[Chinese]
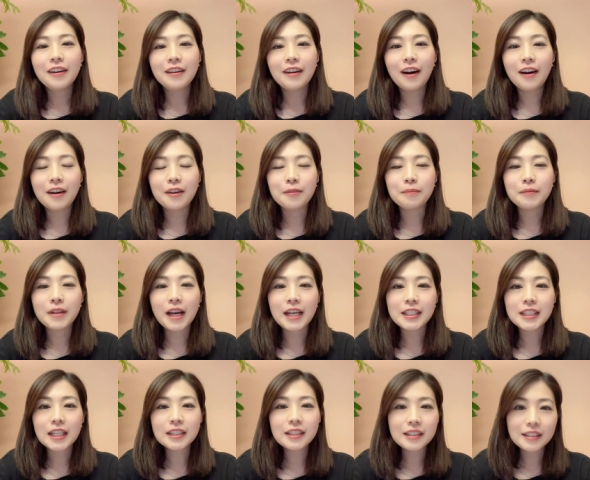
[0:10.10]
啊，那
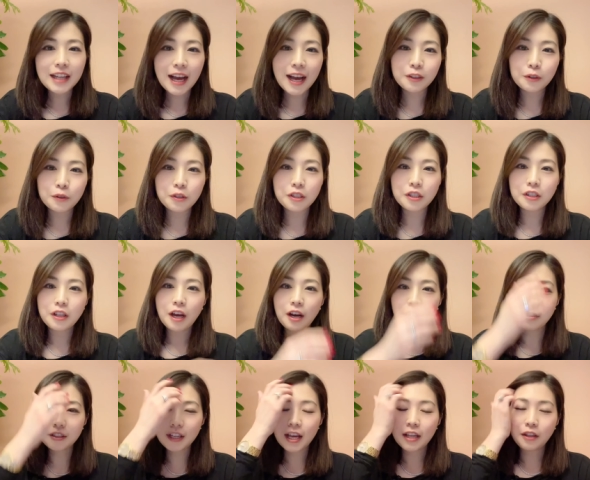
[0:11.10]
相信大家都知
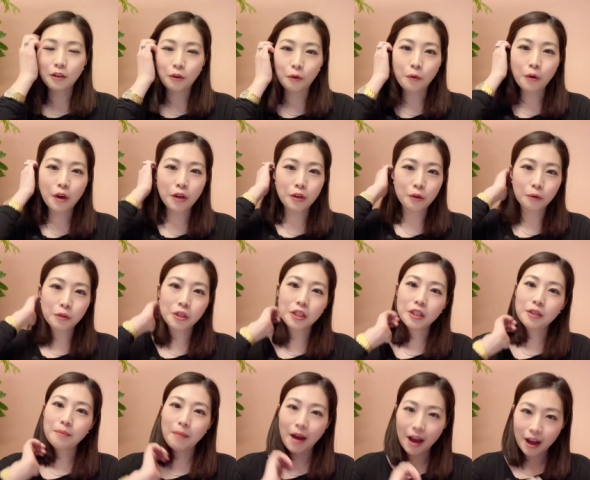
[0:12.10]
道，在纽约，尤
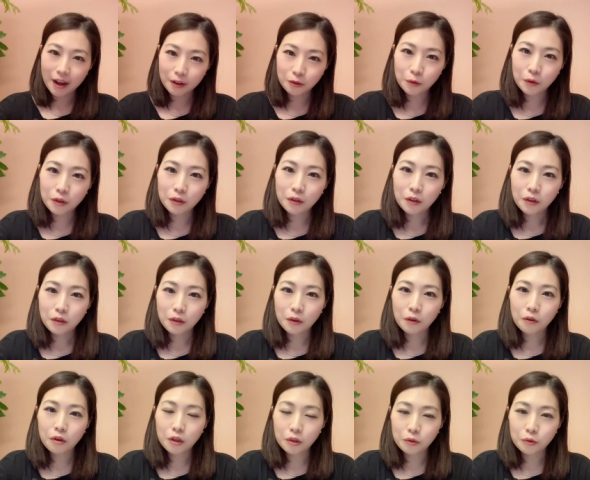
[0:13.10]
其曼哈顿，
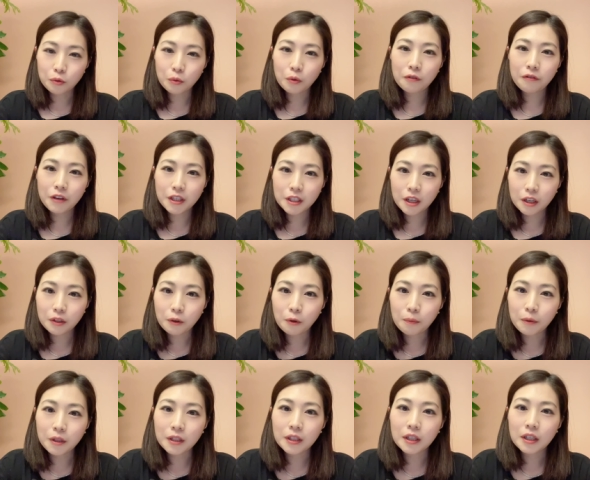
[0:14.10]
有很多非常有
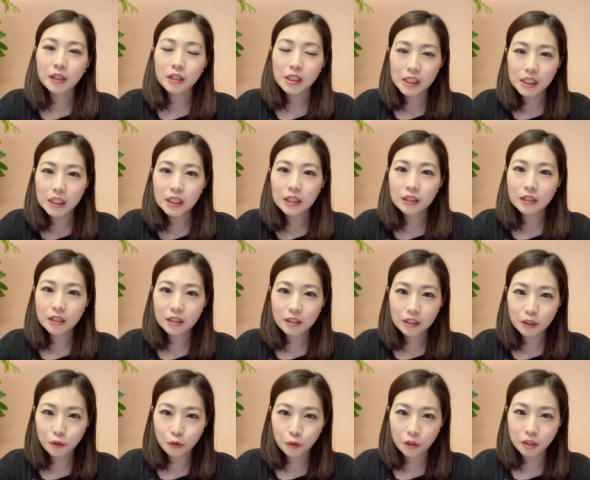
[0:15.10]
名的精英私
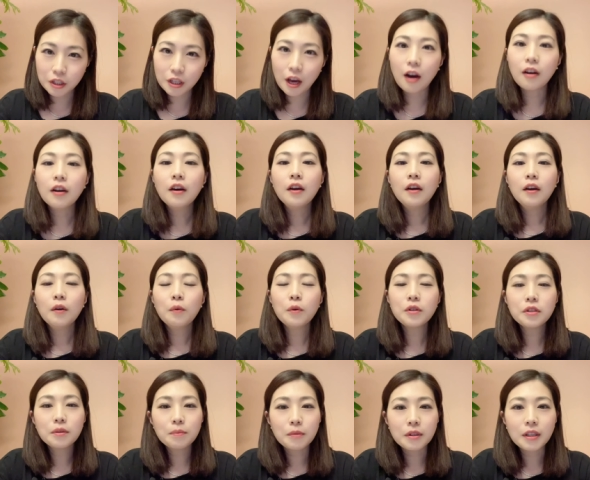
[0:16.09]
立学校。为
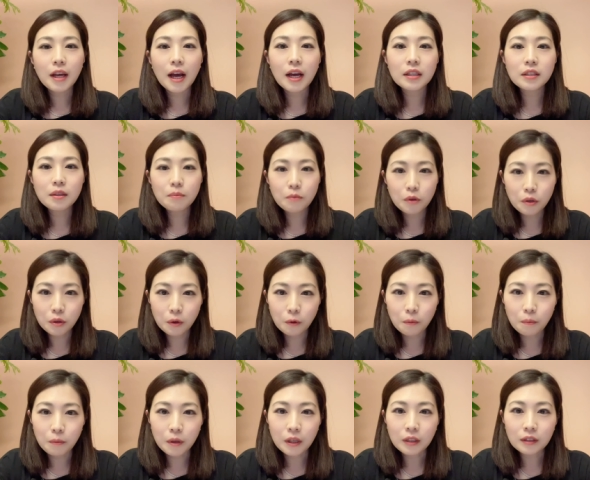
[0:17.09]
什么它这么有
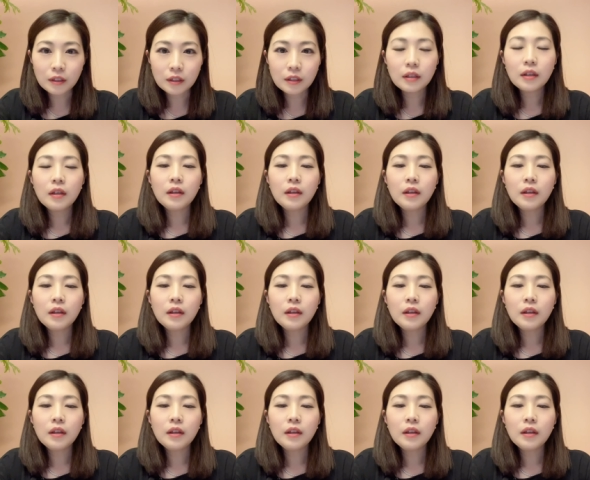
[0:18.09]
名呢？